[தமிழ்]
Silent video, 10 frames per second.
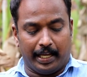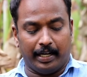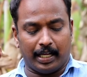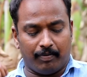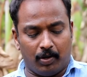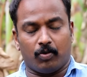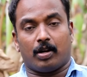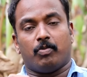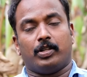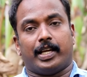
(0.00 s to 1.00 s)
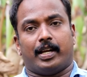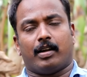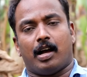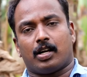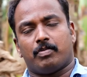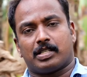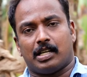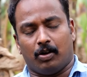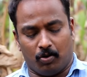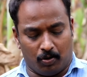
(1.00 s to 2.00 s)
இன்டர்வியூக்கு வரும்போது என்ன
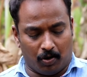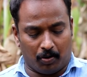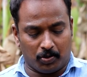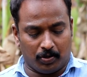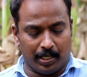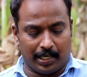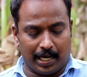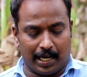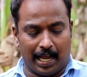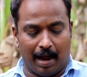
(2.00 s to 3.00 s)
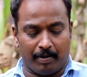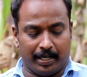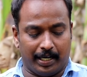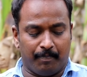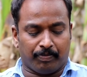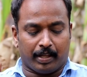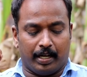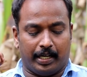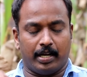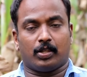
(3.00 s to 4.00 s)
டாக்குமெண்ட்ஸ்லாம் கொண்டு வரணும்னு சொல்லியிருக்காங்க அப்படின்னு கேட்டிங்கன்னா
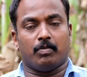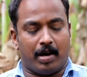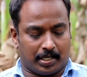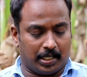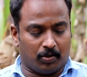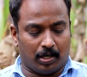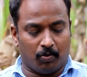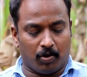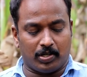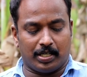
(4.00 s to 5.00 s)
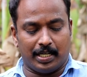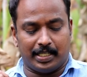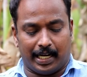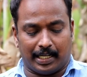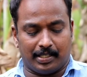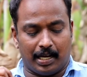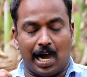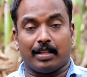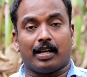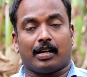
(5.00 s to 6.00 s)
டென்த்து மார்க் ஷீட்டோட ஒரிஜினல் ஜெராக்ஸு
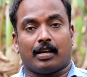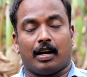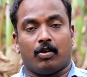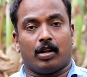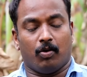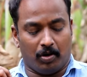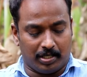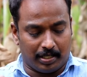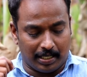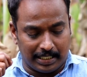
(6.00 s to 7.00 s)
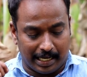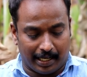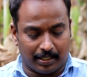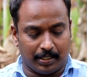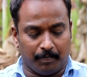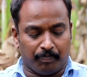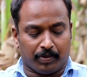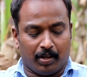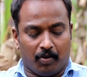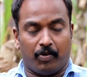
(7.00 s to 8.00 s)
ஆதார் கார்டோட ஒரிஜினல் ஜெராக்ஸு
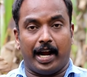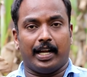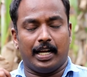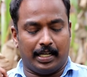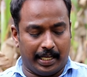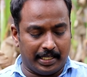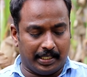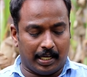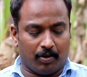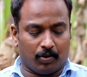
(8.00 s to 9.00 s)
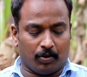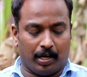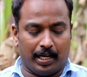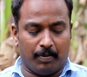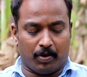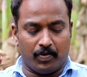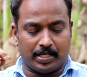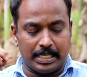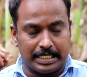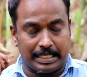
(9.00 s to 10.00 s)
ஃபைனல் டிசி ஆகட்டும் இல்லை
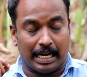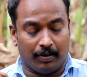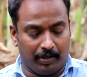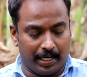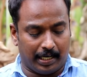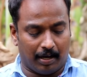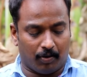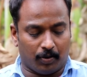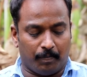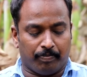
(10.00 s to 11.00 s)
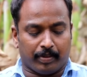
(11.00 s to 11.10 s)
ப்ரொஃபஷனல் சர்டிஃபிகேட் ஆகட்டும்